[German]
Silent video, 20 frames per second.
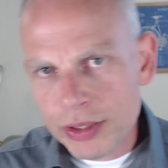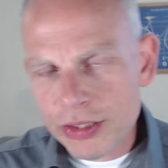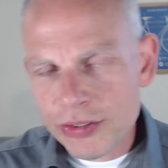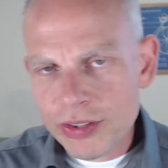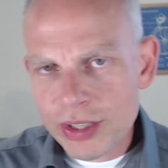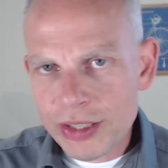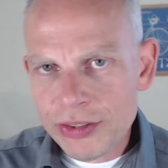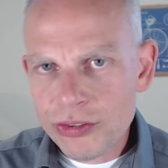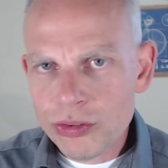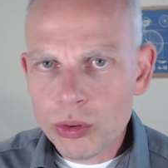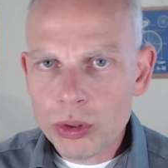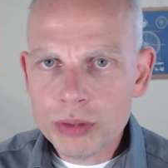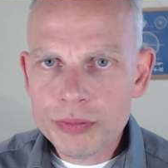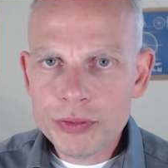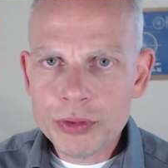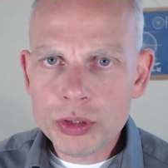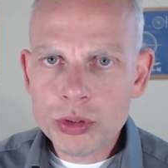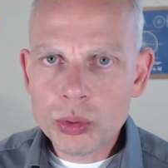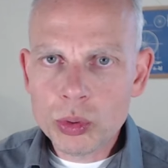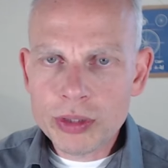Das heißt, sollten
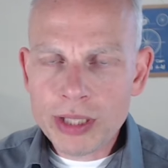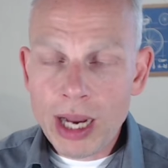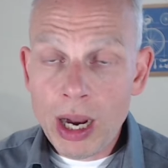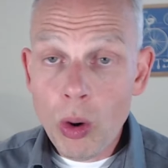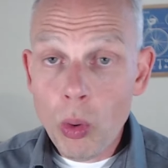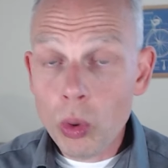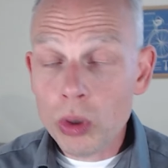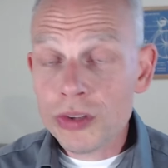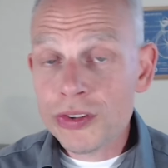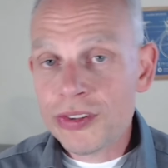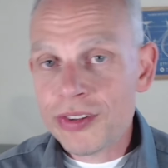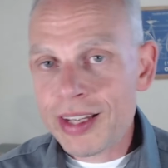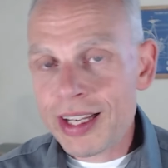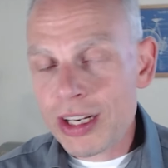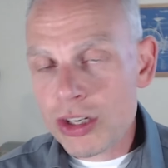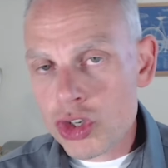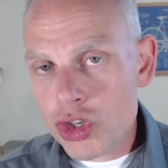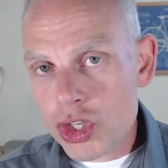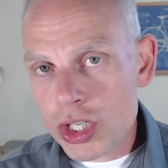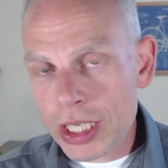wir dort auch
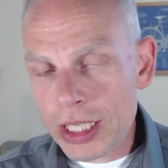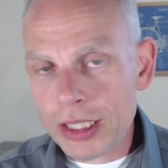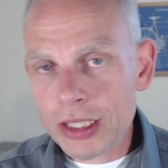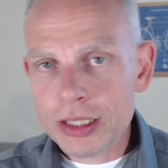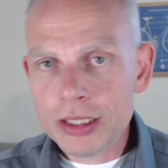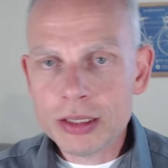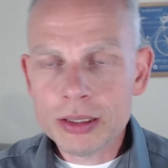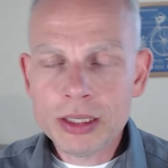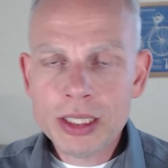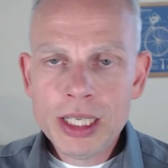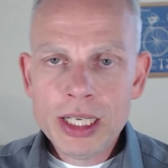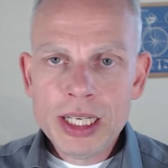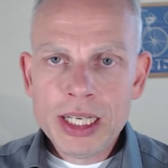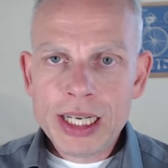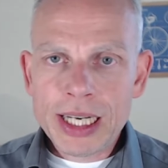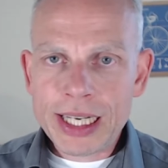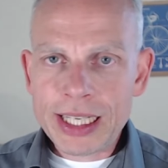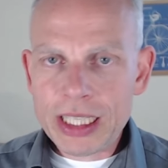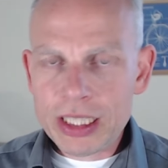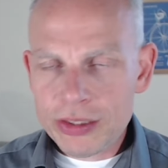sehr starke
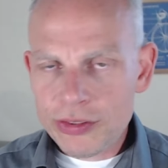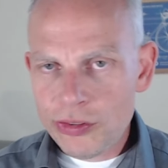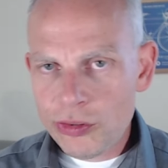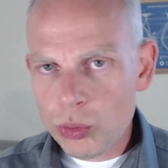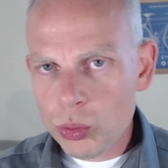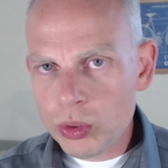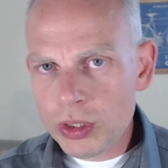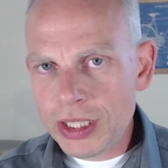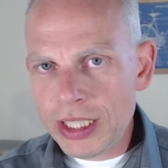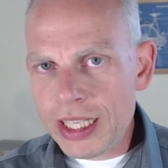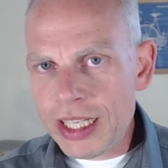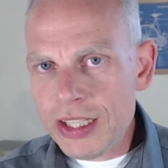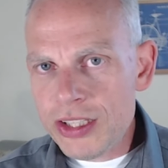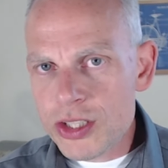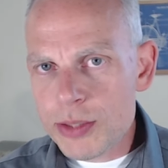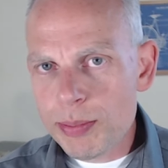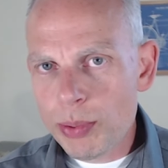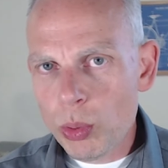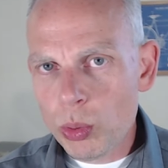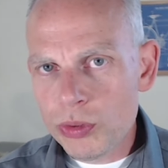Reaktionen
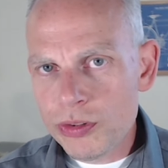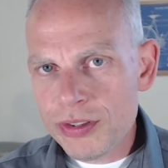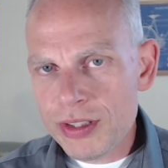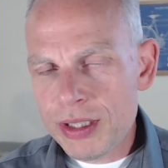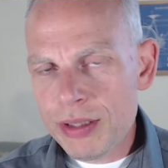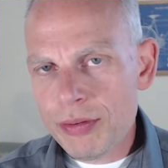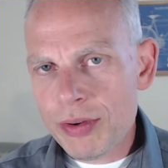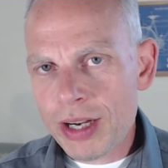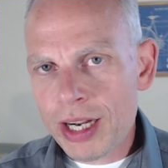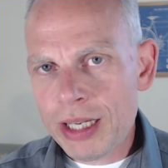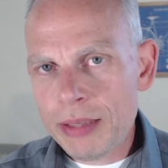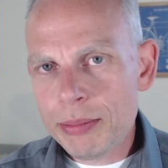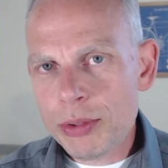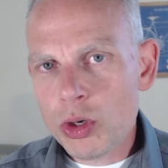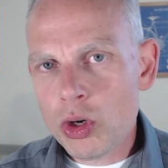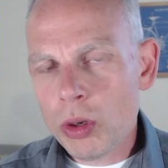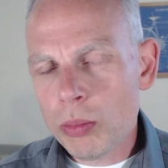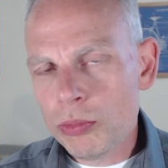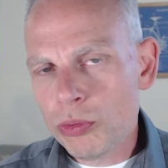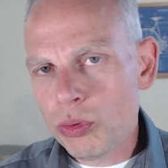ins Positive
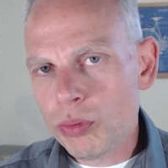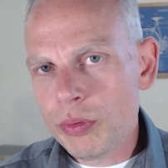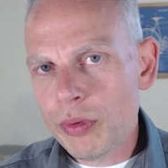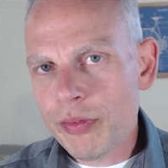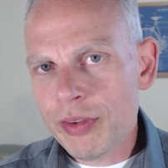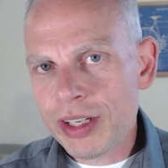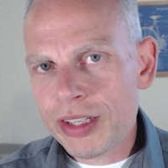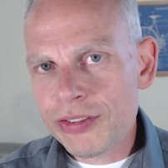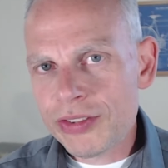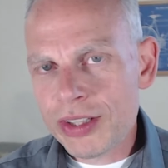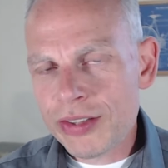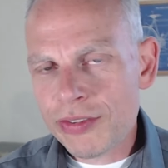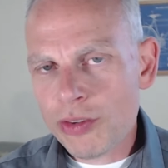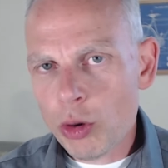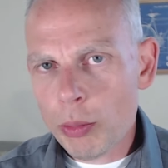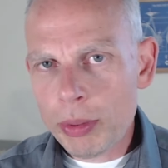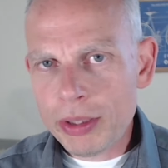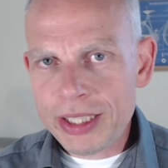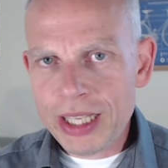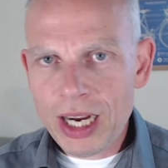reinbekommen, so wie wir das jetzt
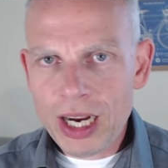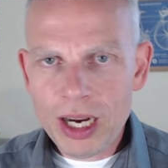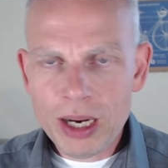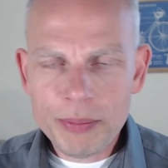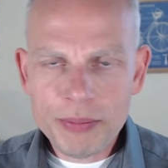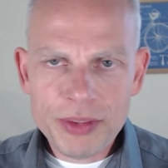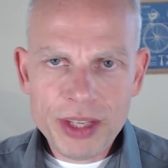auch bei der AMD